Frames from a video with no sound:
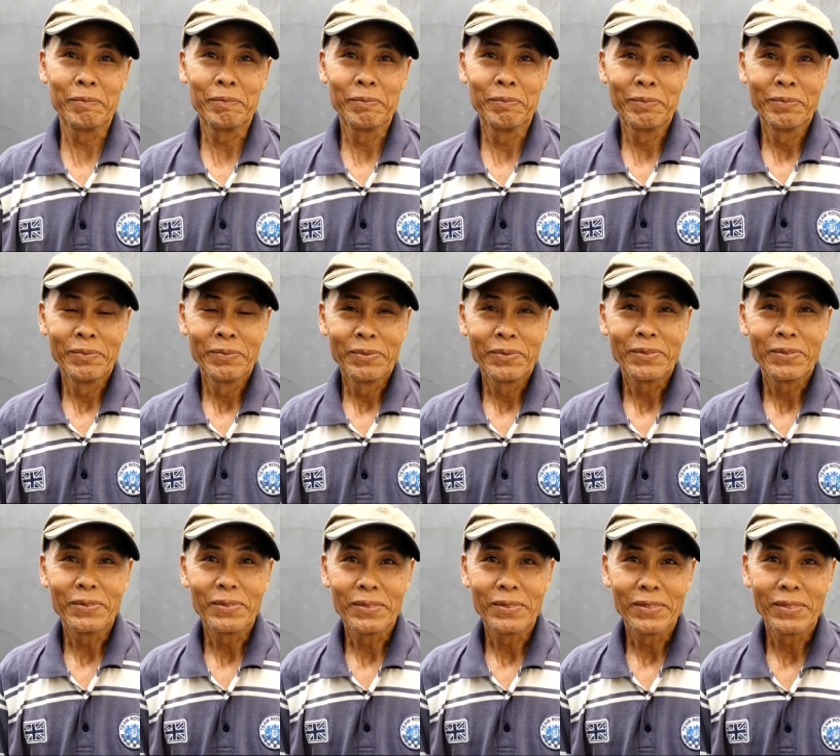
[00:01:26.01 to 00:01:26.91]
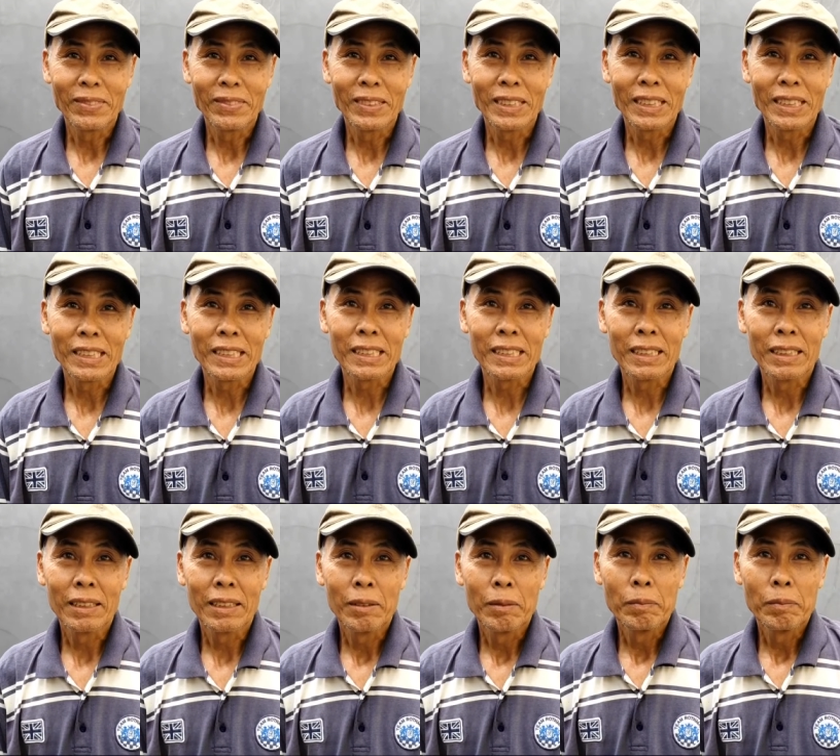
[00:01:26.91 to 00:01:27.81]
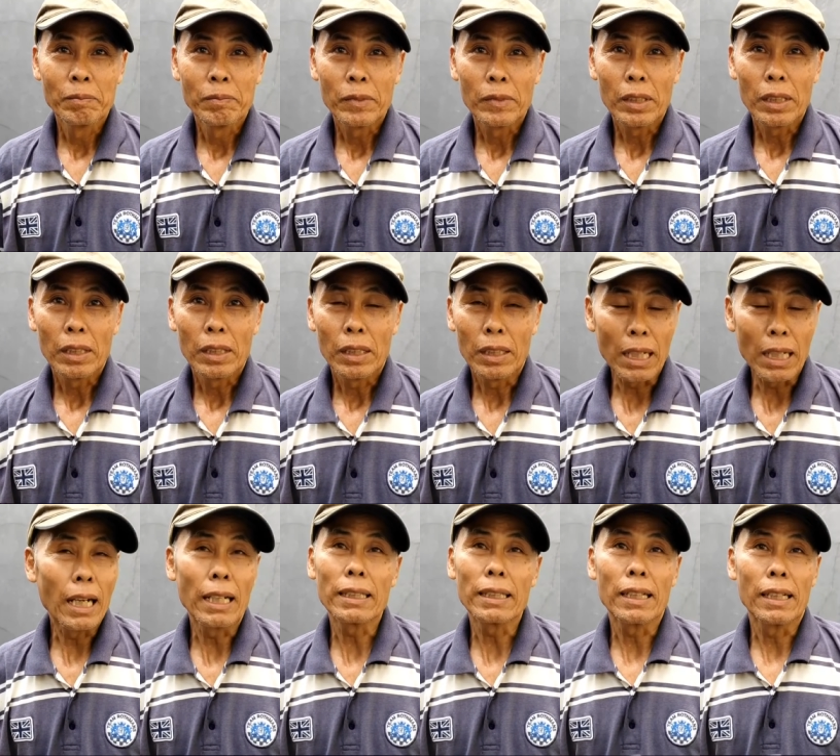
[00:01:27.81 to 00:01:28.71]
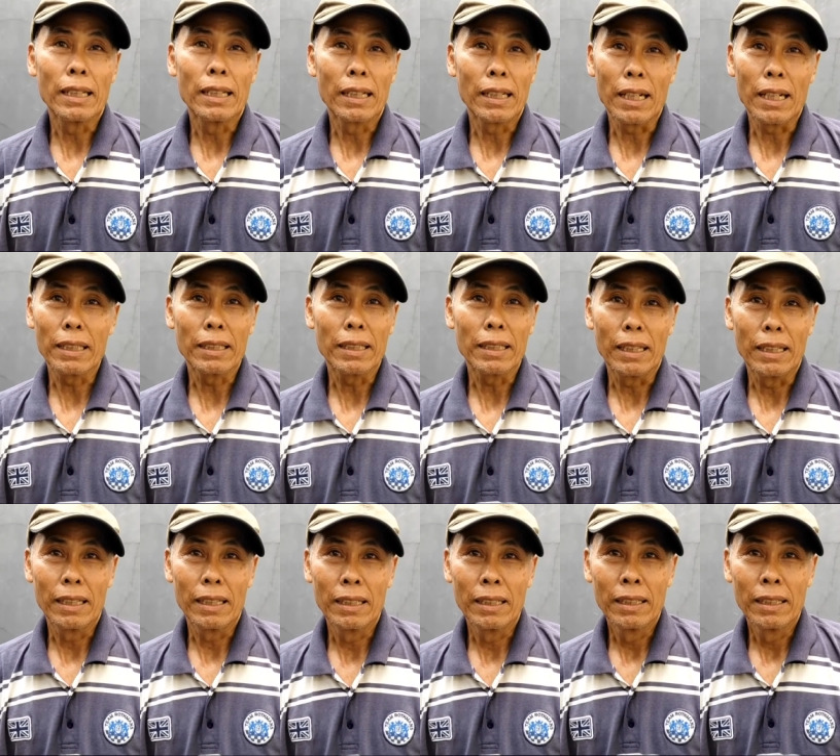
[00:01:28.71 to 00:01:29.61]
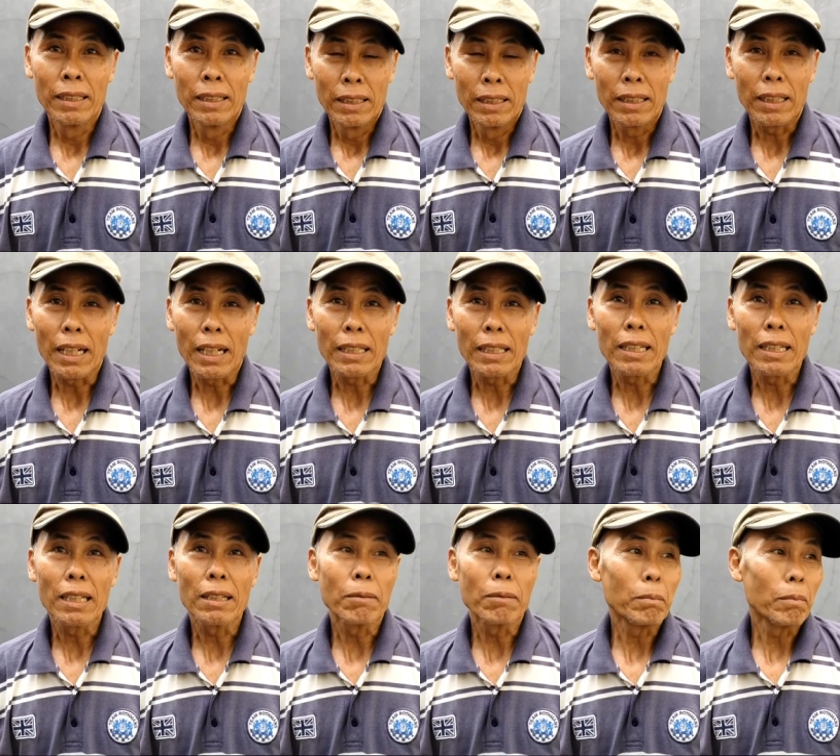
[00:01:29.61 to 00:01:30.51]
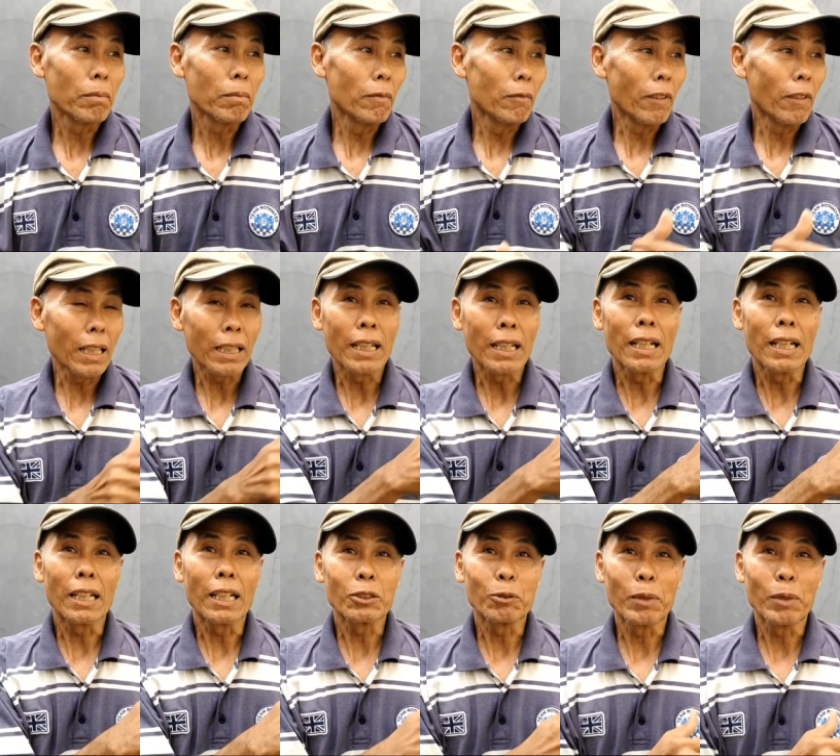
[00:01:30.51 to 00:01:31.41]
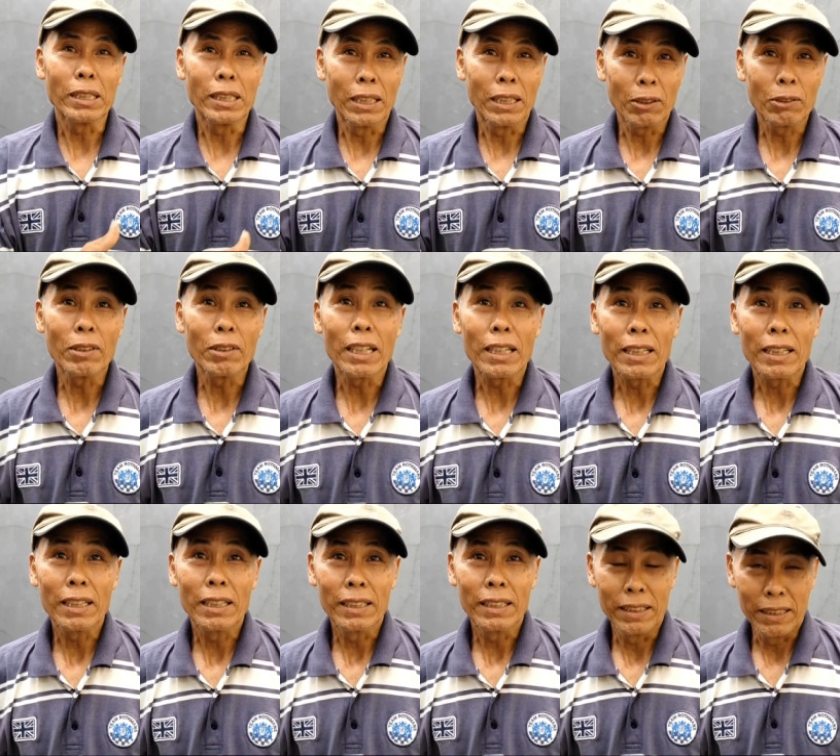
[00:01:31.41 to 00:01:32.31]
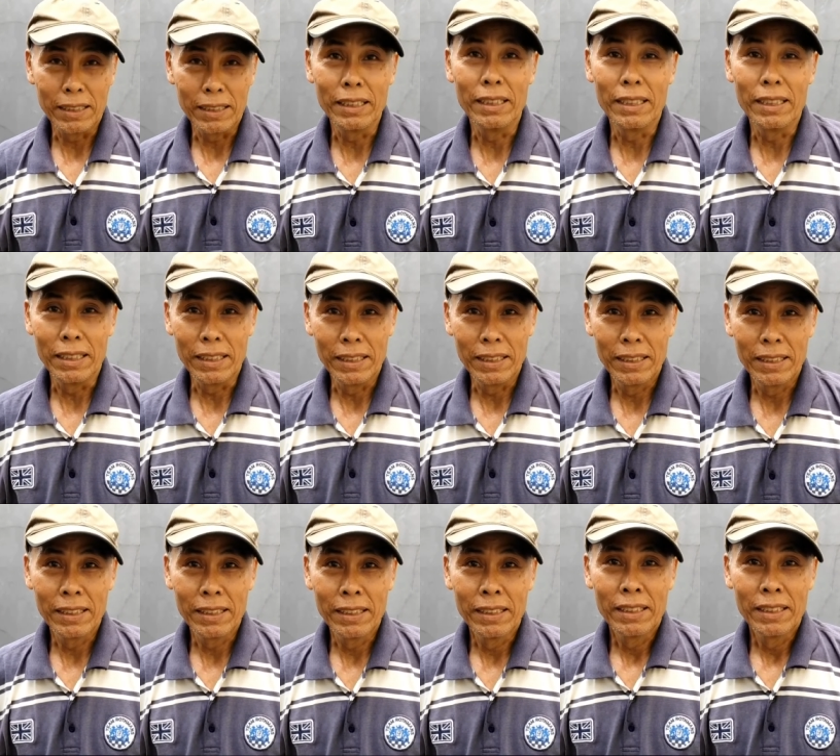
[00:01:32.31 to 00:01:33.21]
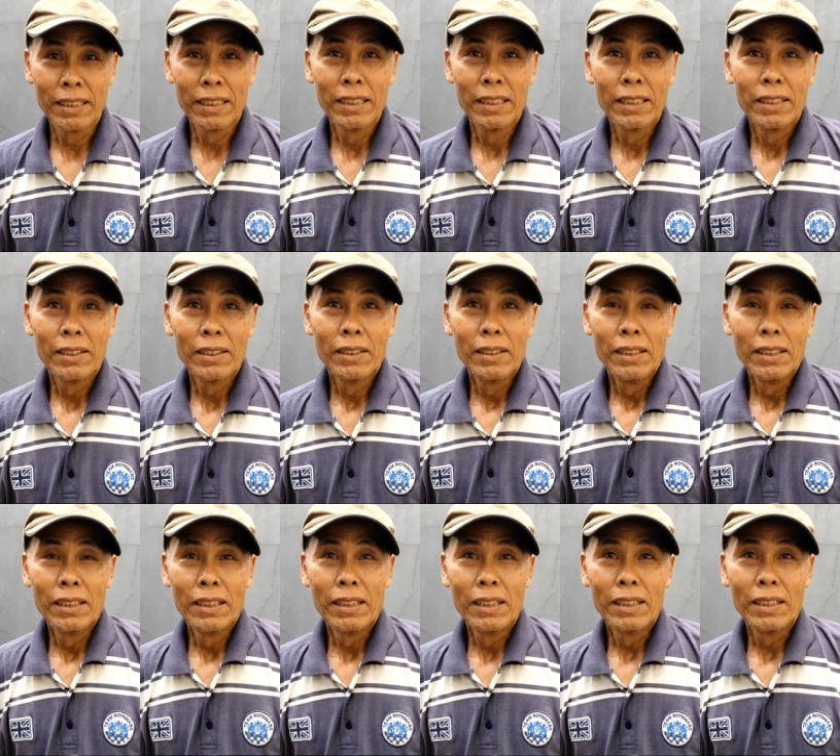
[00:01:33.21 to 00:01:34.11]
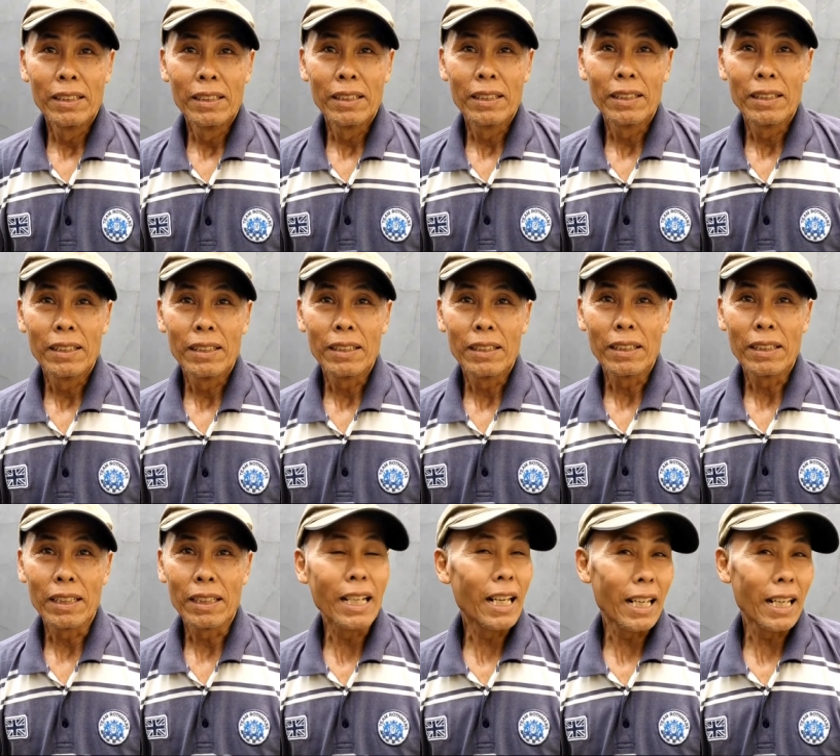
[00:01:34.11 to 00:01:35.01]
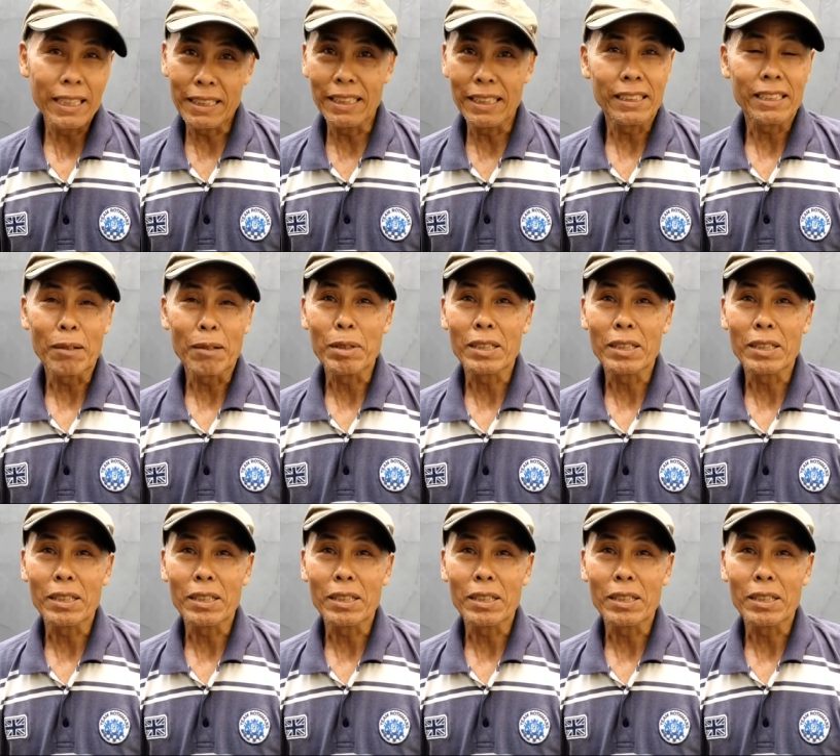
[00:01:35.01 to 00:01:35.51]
hmm, eh, ada luka nggak sih pak dari nggak ada nggak ada nggak ada karena warga langsung banyak yang keluar langsung keluar sama kayak nggak ada yang diambil juga barang-barangnya pak, ya?